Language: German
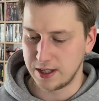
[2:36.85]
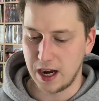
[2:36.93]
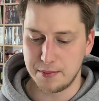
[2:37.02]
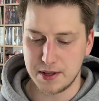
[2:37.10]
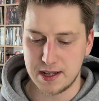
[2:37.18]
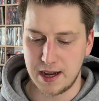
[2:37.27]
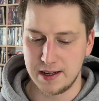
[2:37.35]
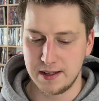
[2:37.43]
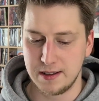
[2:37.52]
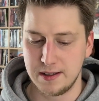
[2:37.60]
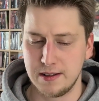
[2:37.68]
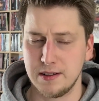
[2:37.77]
gab es
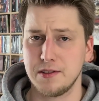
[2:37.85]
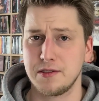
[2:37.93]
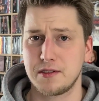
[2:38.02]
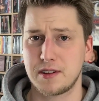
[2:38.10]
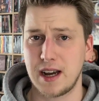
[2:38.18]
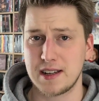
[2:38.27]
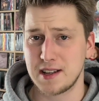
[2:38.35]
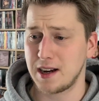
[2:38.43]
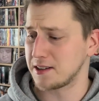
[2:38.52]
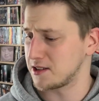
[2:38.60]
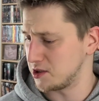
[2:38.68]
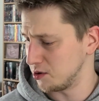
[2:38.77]
eine krasse
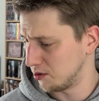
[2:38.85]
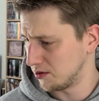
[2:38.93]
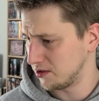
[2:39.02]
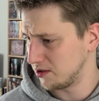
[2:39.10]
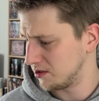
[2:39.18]
Aktion.